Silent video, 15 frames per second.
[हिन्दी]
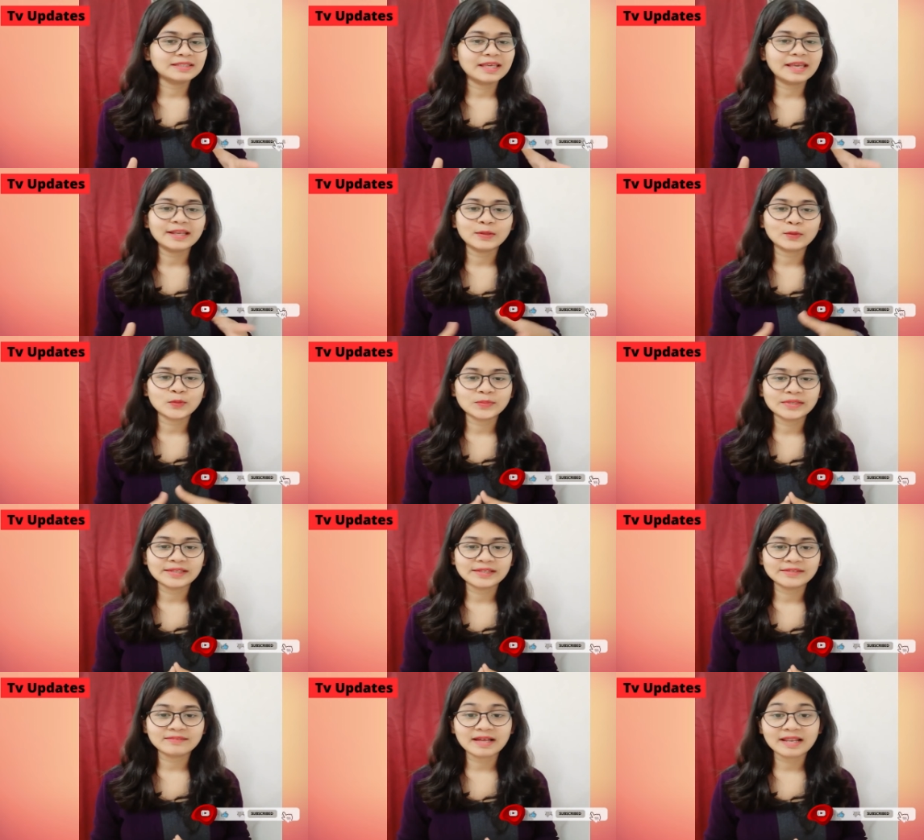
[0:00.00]
देखने को
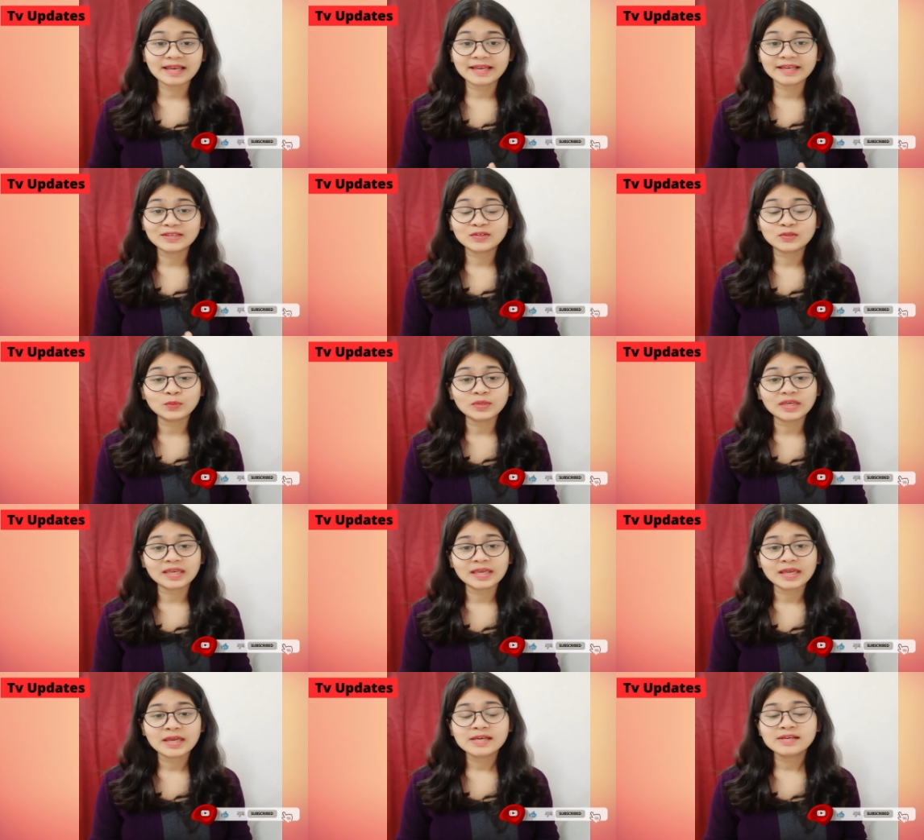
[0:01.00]
मिलने वाला है क्यूँकी
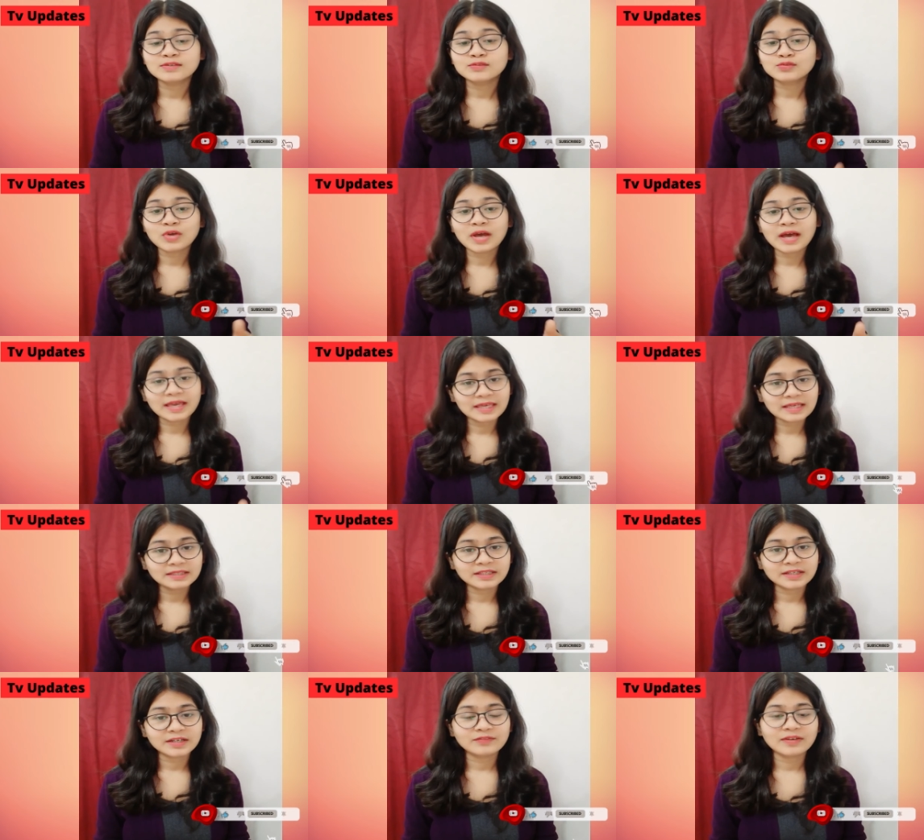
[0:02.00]
जहां एक
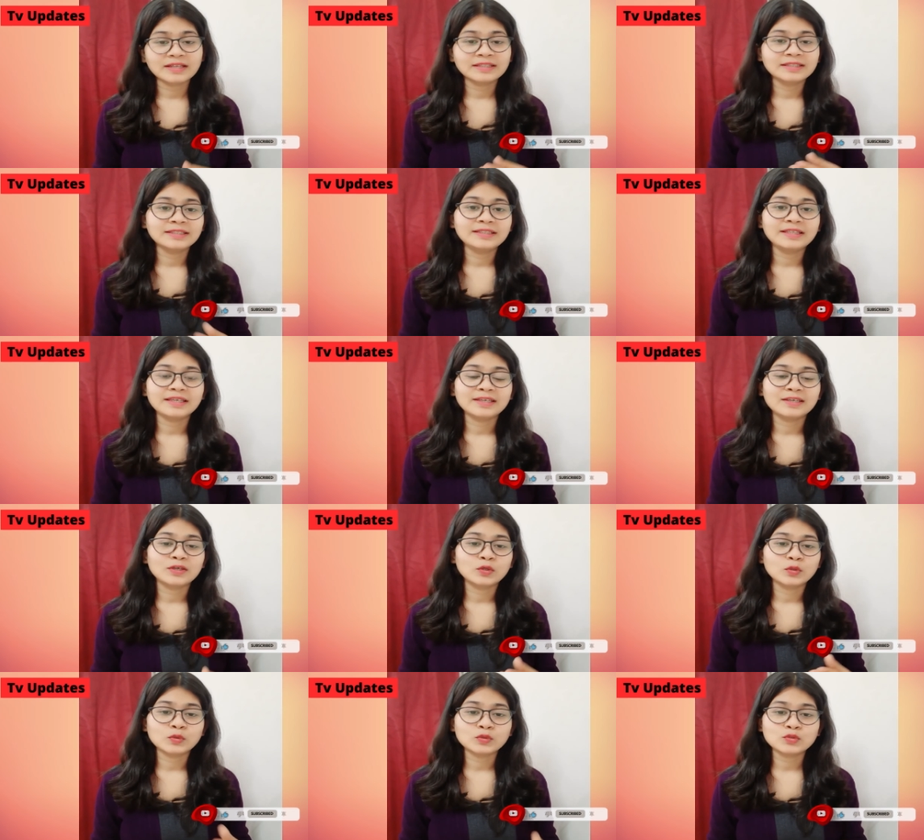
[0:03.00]
तरफ अदिति की
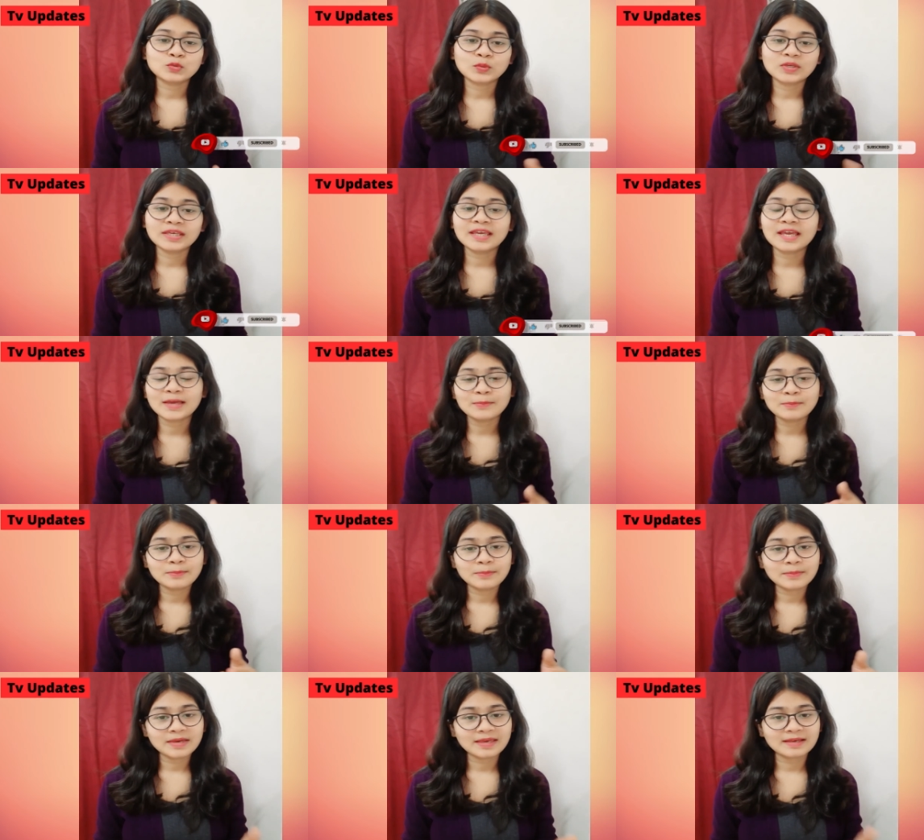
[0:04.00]
हो चुकी है
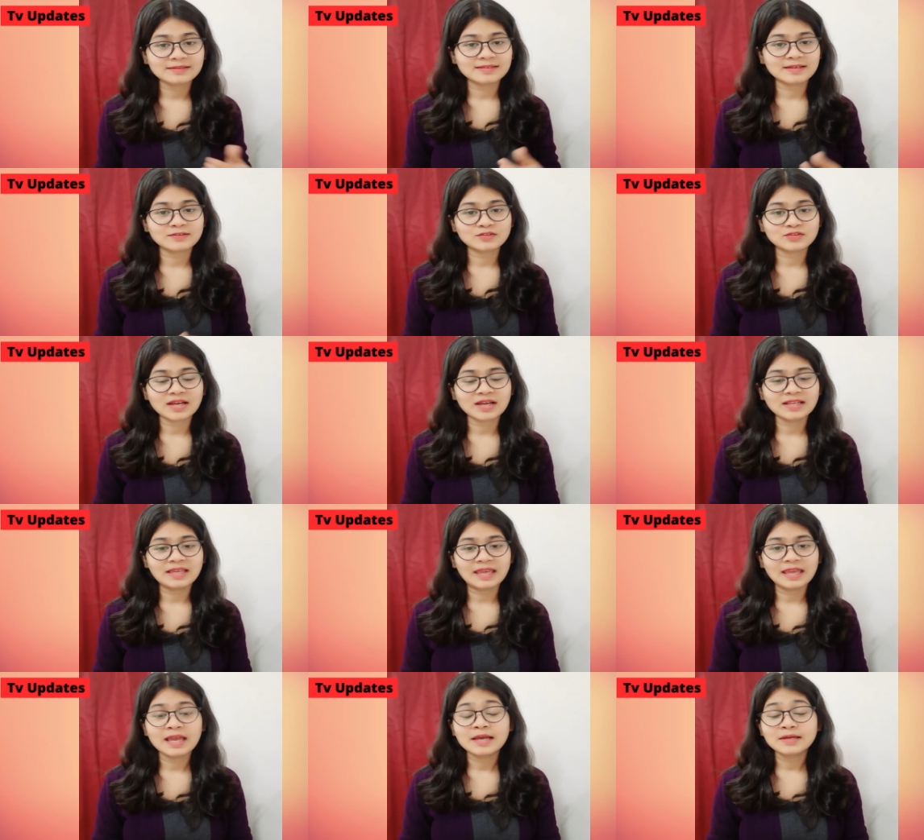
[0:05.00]
मयंक संग शादी
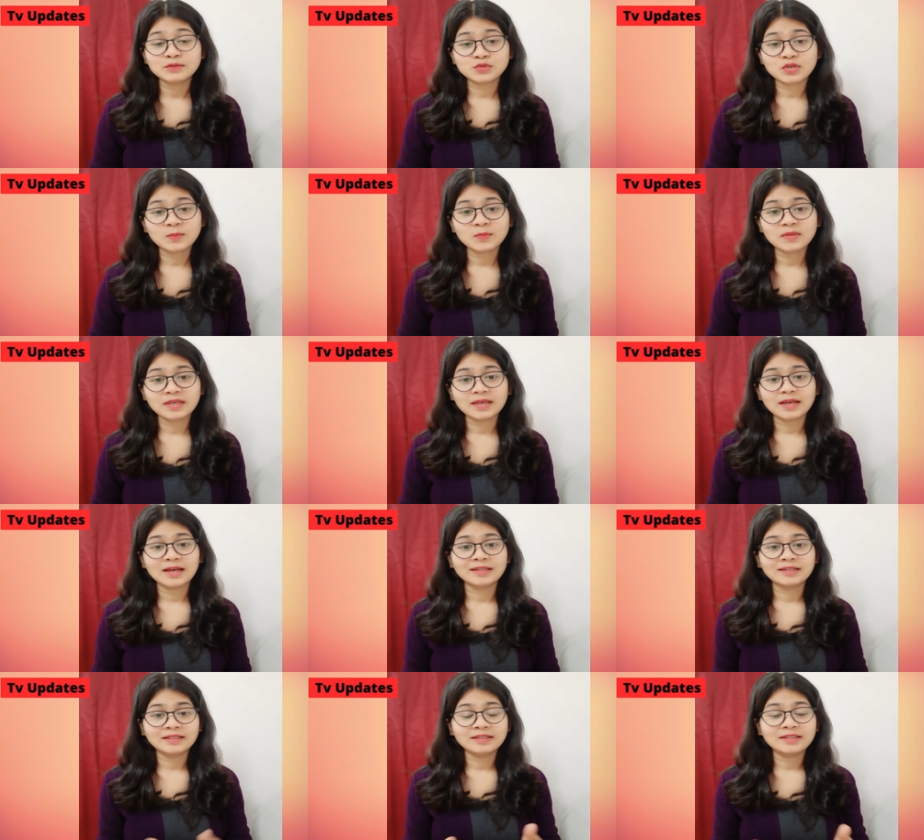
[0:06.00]
जबकि
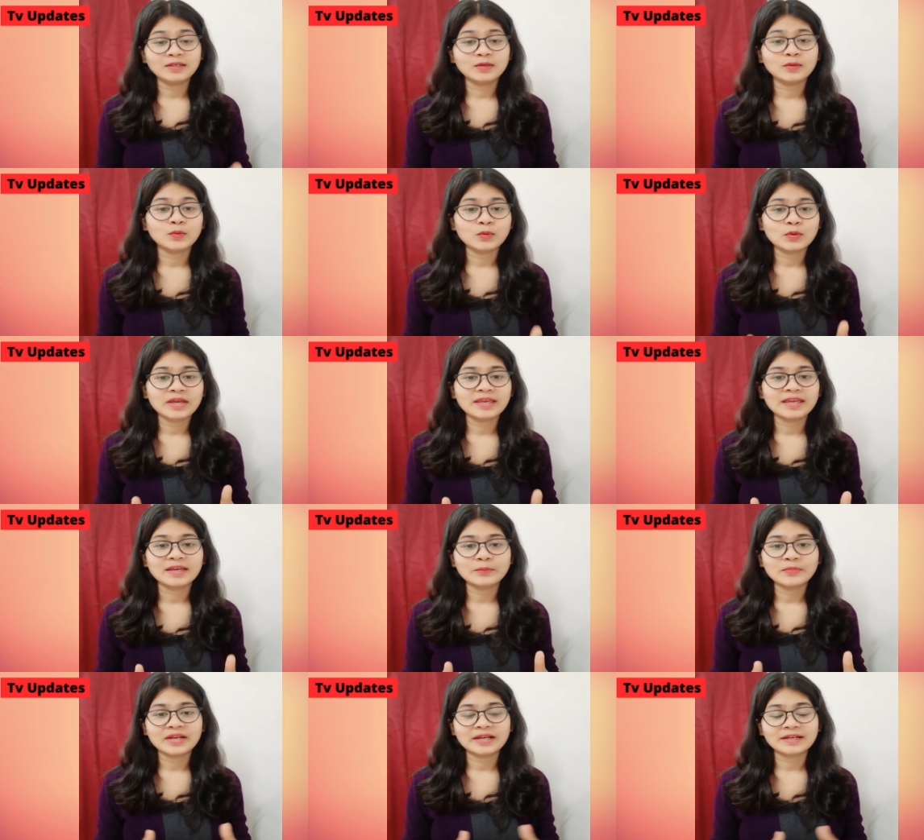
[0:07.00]
अदिति हो गई
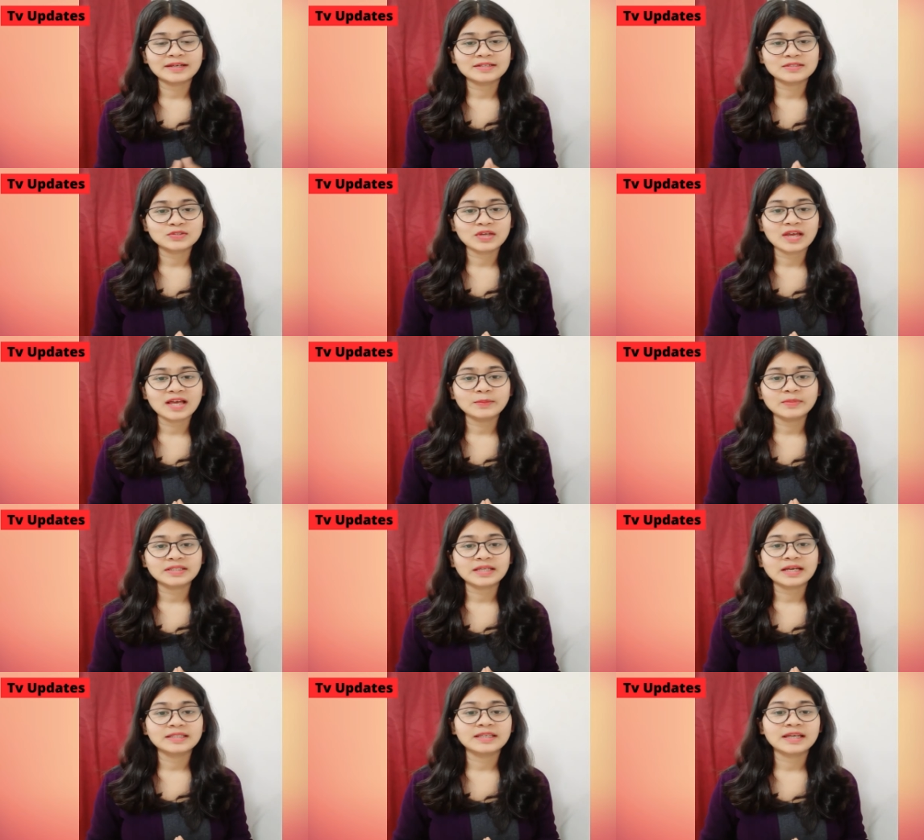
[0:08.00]
है प्रेग्नेंट जी हाँ
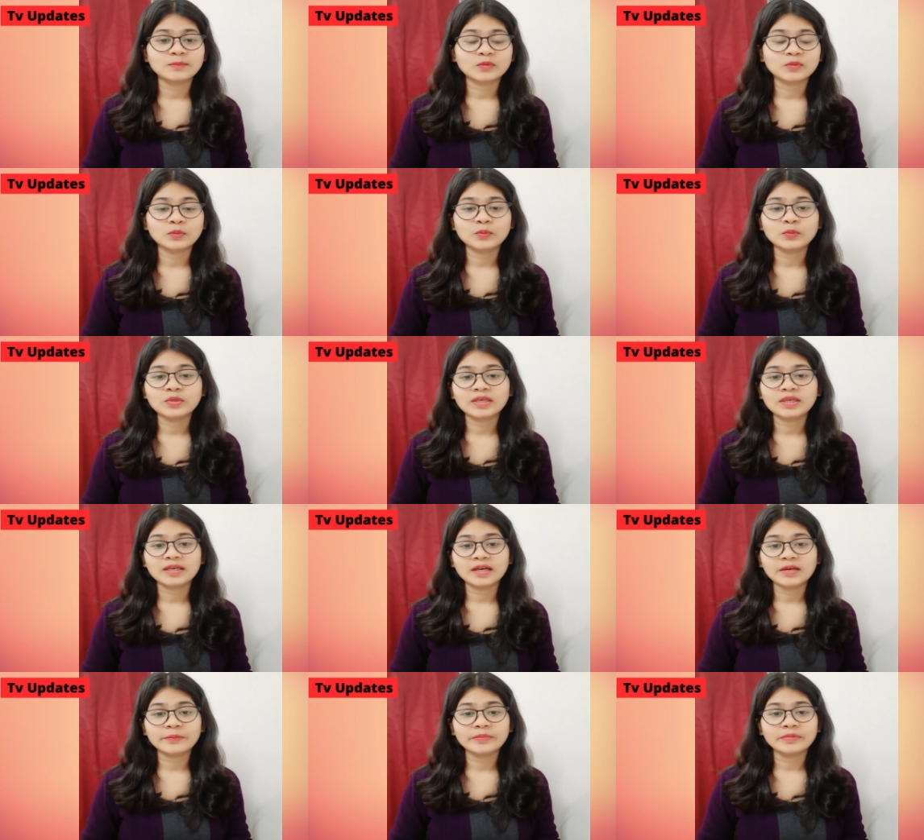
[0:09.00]
बता दें आपको कि
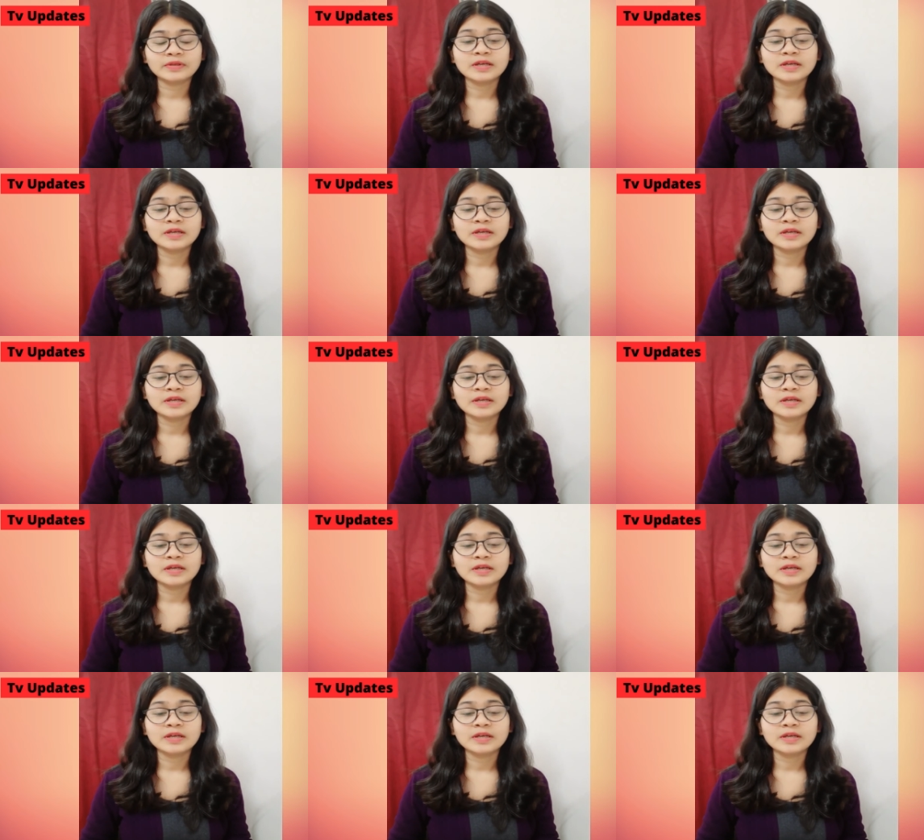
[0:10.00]
अब